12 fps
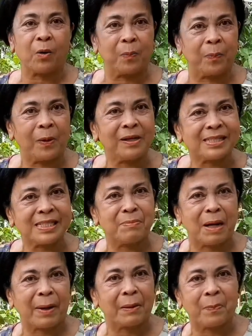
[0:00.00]
Ako po
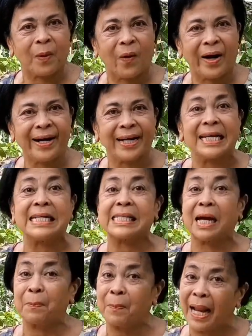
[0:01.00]
si Mamay Flor,
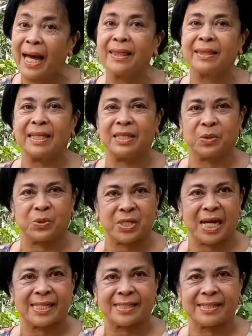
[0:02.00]
isang plant
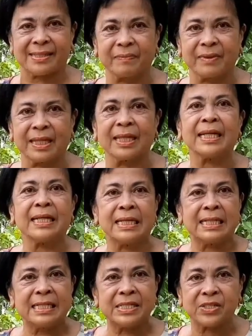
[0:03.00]
enthusiast.
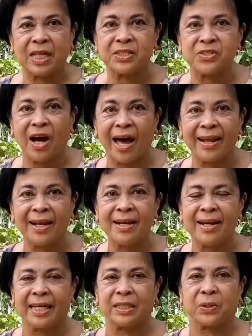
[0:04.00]
Sa
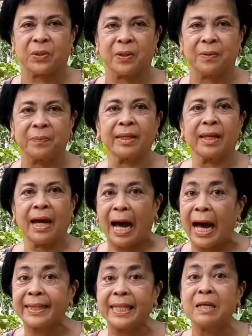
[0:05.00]
channel na ito,
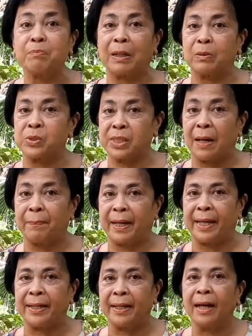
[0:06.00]
ating
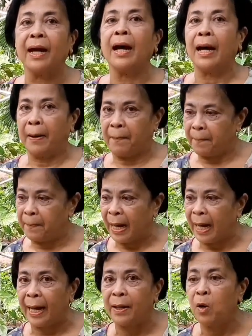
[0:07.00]
pag-usapan
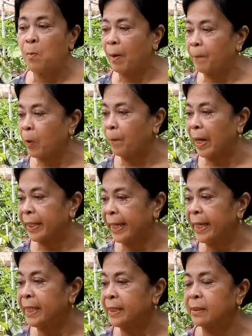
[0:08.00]
paano
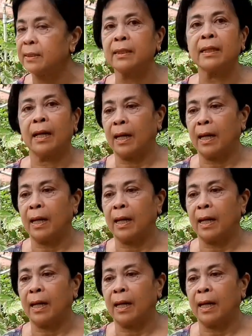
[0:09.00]
magpropagate